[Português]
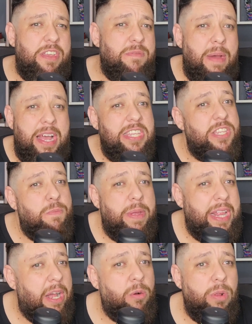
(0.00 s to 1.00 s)
mais
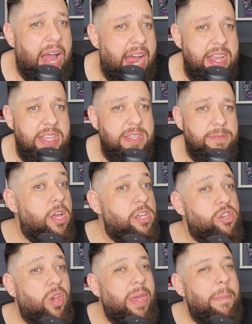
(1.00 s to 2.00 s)
espetaculares.
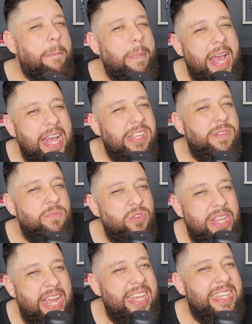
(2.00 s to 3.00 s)
Só que mesmo
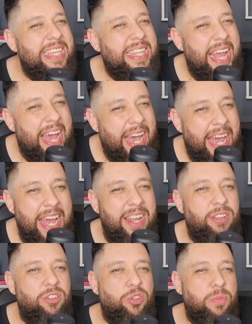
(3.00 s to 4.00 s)
nesse
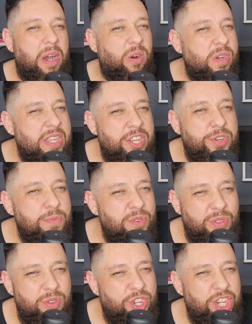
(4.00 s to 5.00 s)
terreno de uma coisa de
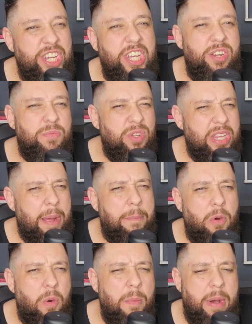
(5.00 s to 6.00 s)
muito tiro, muita
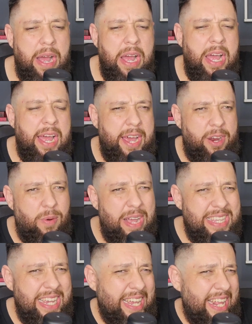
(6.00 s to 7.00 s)
bomba,
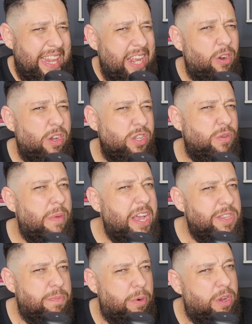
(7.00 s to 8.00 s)
quase aquele negócio
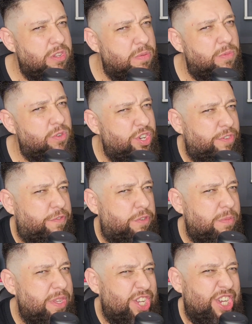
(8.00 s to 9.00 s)
mais próximo de
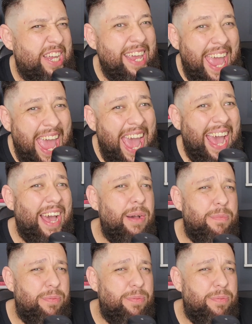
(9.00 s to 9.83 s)
filmes de guerra,